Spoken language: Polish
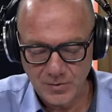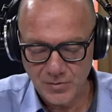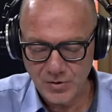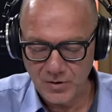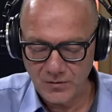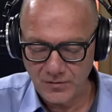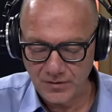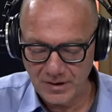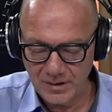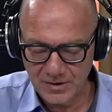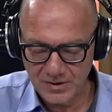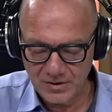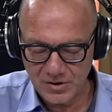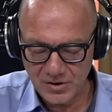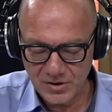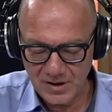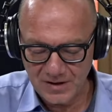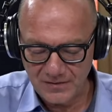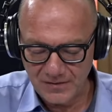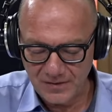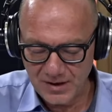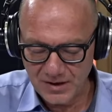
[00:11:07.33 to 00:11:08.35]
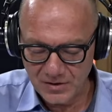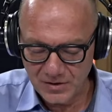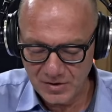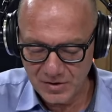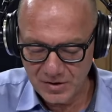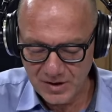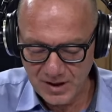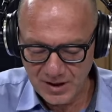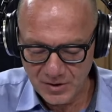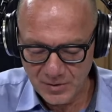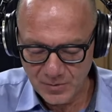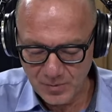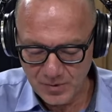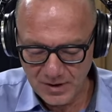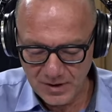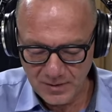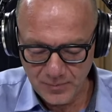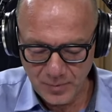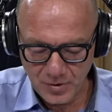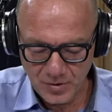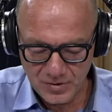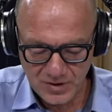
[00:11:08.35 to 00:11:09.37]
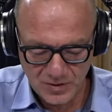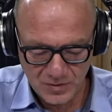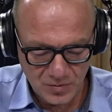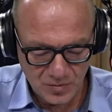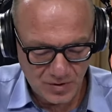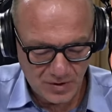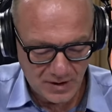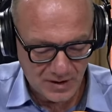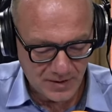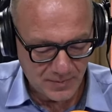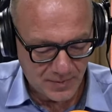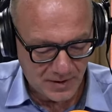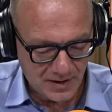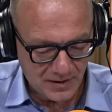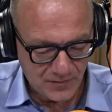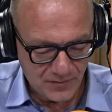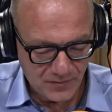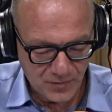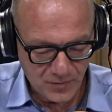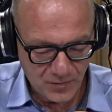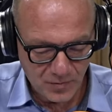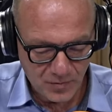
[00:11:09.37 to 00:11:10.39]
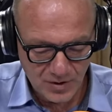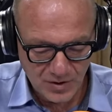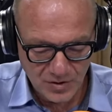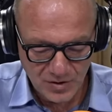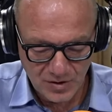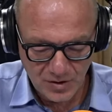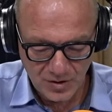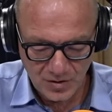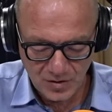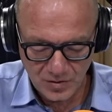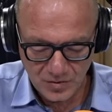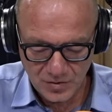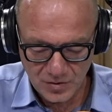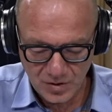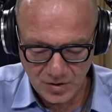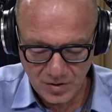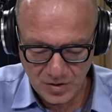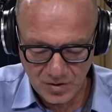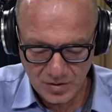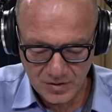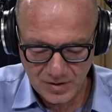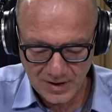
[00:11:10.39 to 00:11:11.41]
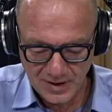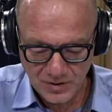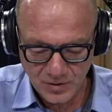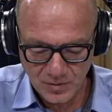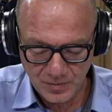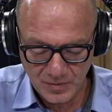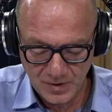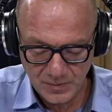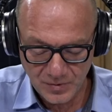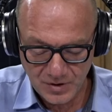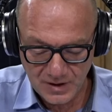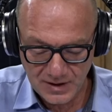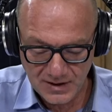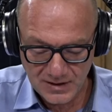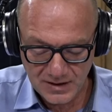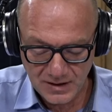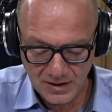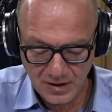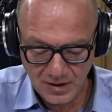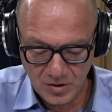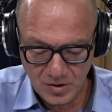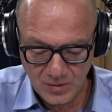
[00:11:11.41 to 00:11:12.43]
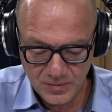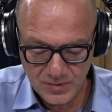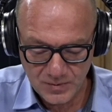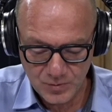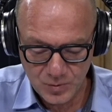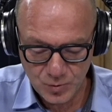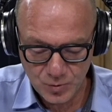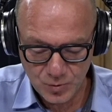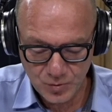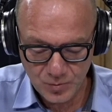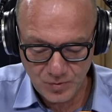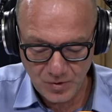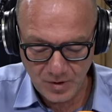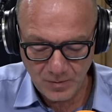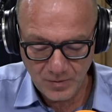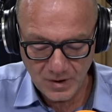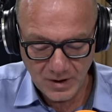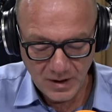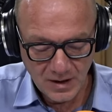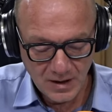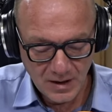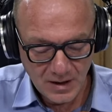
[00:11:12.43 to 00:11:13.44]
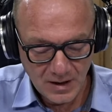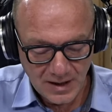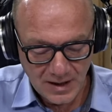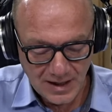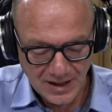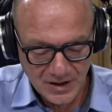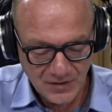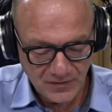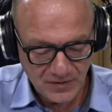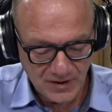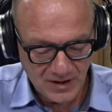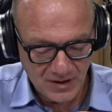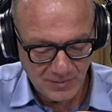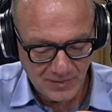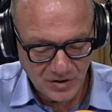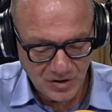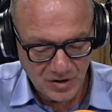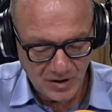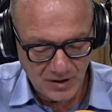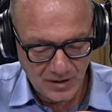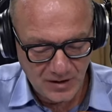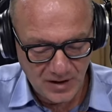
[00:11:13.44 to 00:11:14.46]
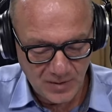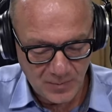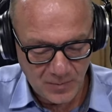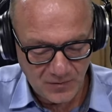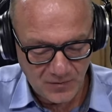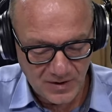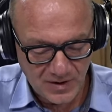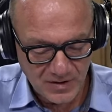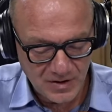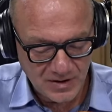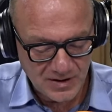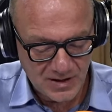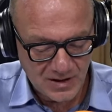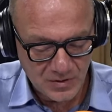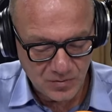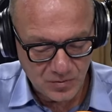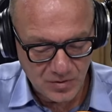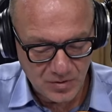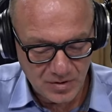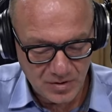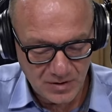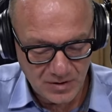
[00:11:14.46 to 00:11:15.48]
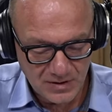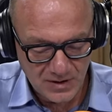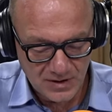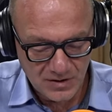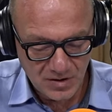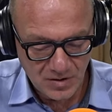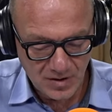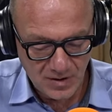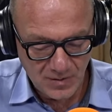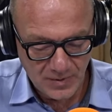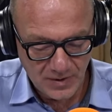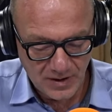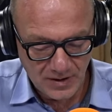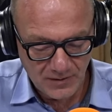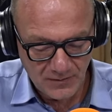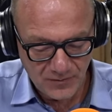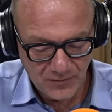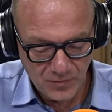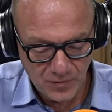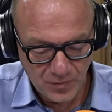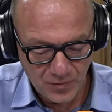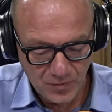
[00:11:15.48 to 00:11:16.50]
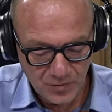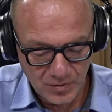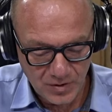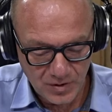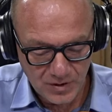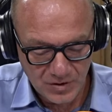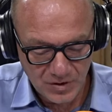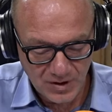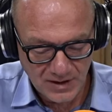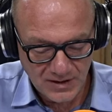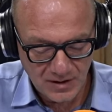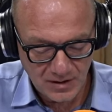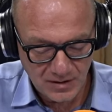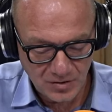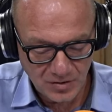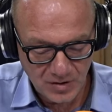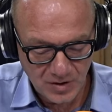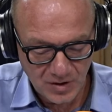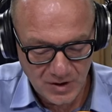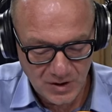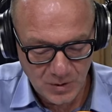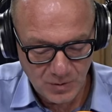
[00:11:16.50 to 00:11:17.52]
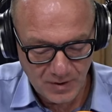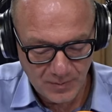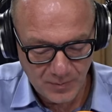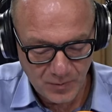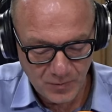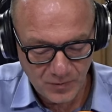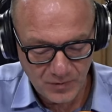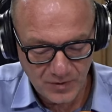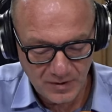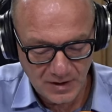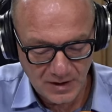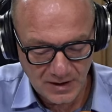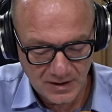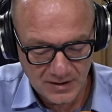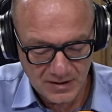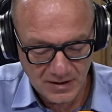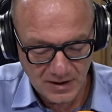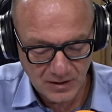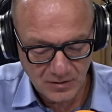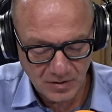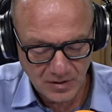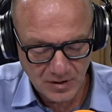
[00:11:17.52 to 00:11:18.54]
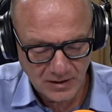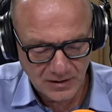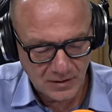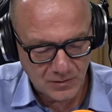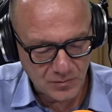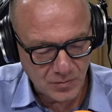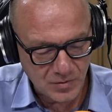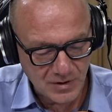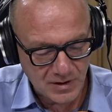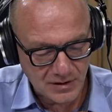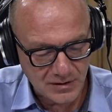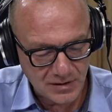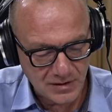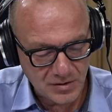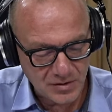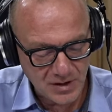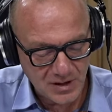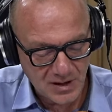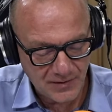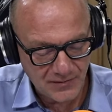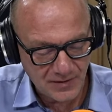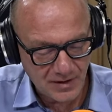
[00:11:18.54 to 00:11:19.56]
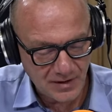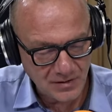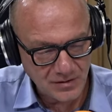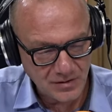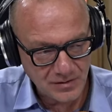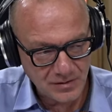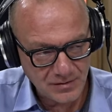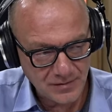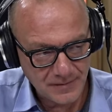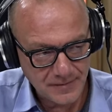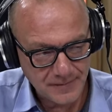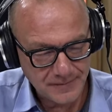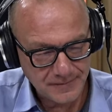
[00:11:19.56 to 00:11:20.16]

dobrze, to w takim razie trzeba wyjaśnić taśmy po zarzutach pana W, jeżeli chodzi o taśmy i przekazanie ich obcym służbom. A czy w takim razie inny poważny zarzut ze strony pana W, 600 tysięcy łapówki dla syna Donalda Tuska, też trzeba wyjaśnić?